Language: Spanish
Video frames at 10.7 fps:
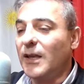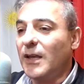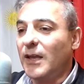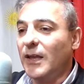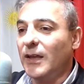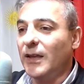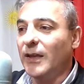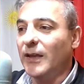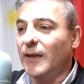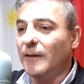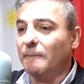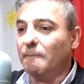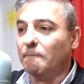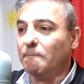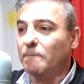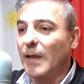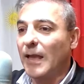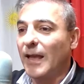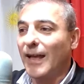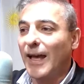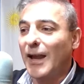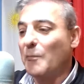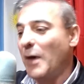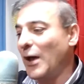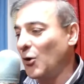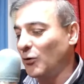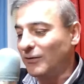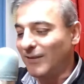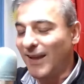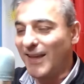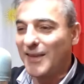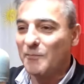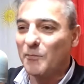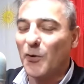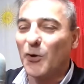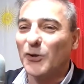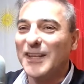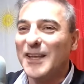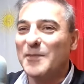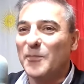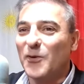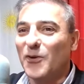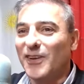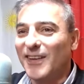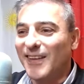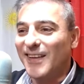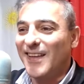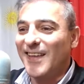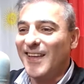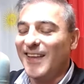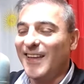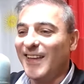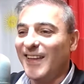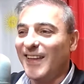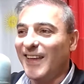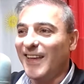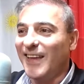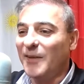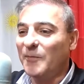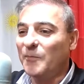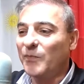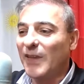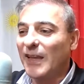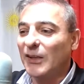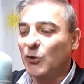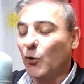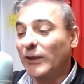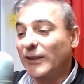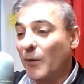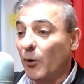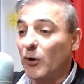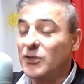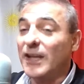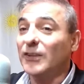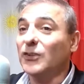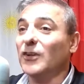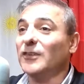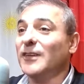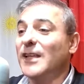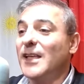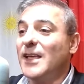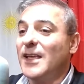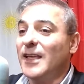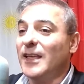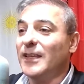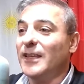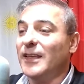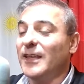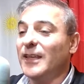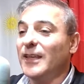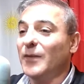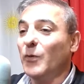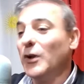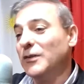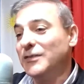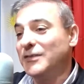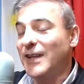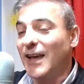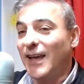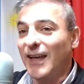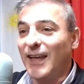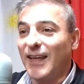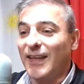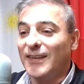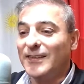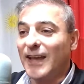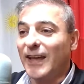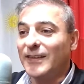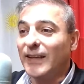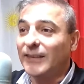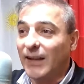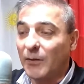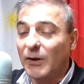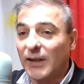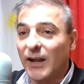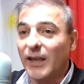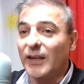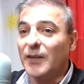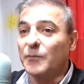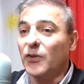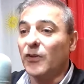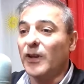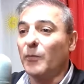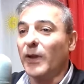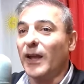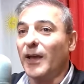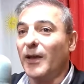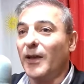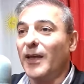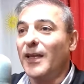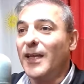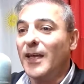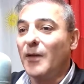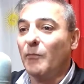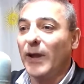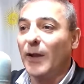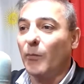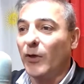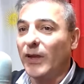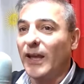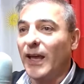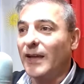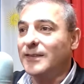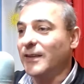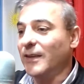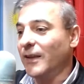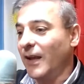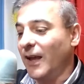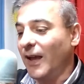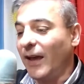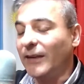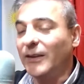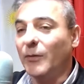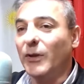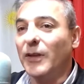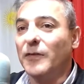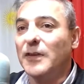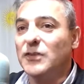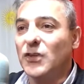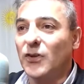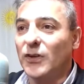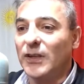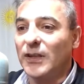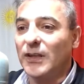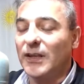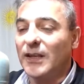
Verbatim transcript: eh, armaron ahí en poco tiempo eh, todo este proyecto y bueno, ya, ya, están abiertas las inscripciones para, poder acceder a, este beneficio y,